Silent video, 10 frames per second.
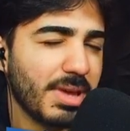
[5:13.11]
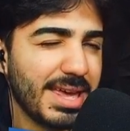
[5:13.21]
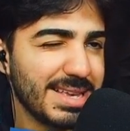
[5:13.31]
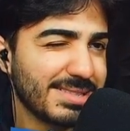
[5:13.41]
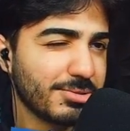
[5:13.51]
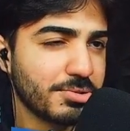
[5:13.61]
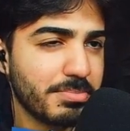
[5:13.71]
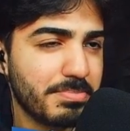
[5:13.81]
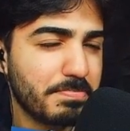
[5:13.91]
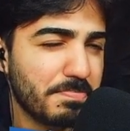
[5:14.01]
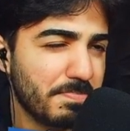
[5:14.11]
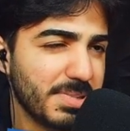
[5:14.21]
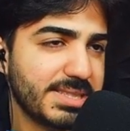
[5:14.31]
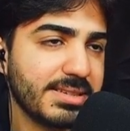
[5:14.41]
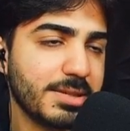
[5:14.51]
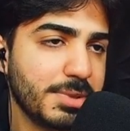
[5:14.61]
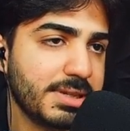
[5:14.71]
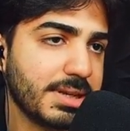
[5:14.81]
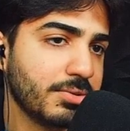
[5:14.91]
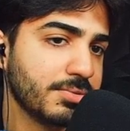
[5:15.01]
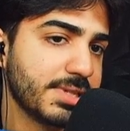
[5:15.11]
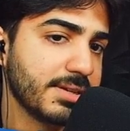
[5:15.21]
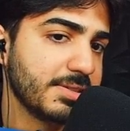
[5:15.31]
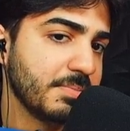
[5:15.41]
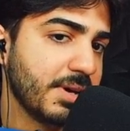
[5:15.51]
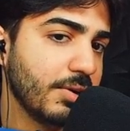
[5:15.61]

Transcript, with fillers: Er ist noch so ein bisschen im Hintergrund, sage ich mal,